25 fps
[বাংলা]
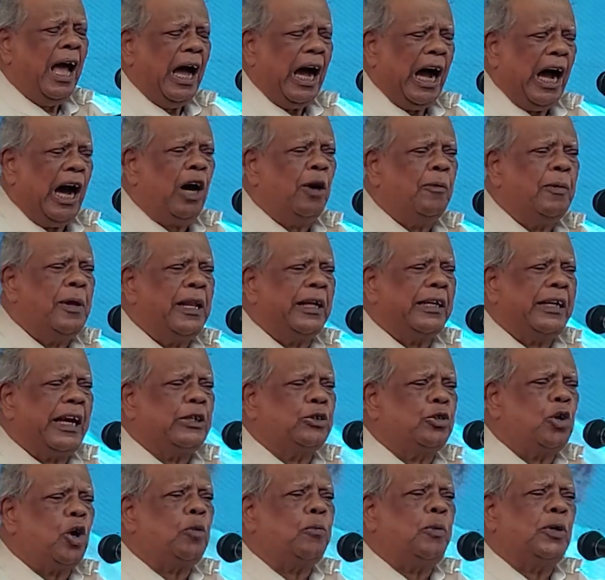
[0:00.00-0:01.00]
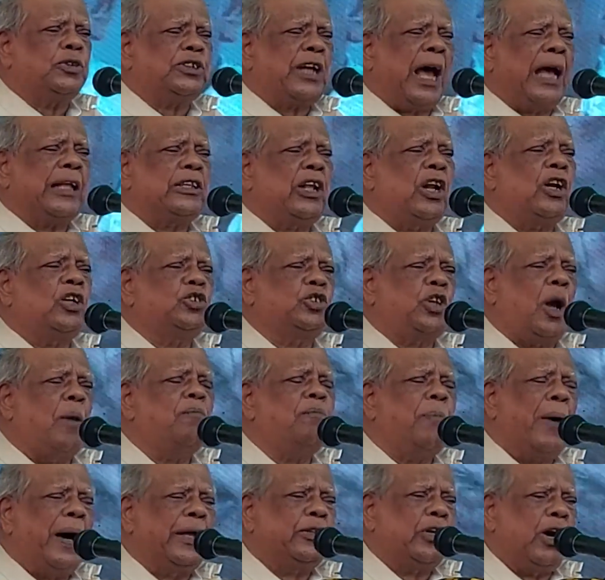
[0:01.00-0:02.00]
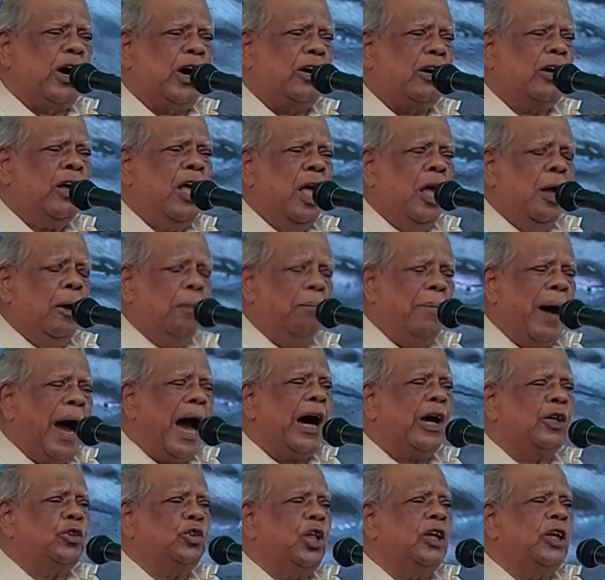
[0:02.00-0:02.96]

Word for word: আওয়ামী লীগের যুগ্ম সাধারণ সম্পাদক বাউদ্দিন